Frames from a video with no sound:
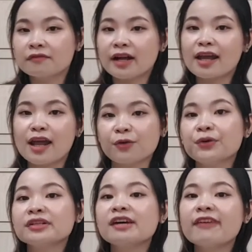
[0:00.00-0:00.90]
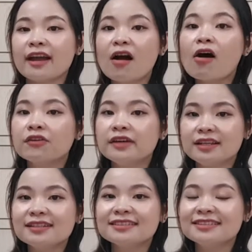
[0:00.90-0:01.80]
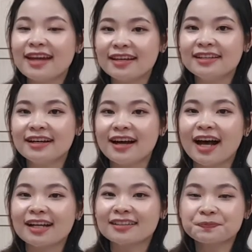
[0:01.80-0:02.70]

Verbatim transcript: và khách hàng của yến đã phản hồi với yến là như vậy à,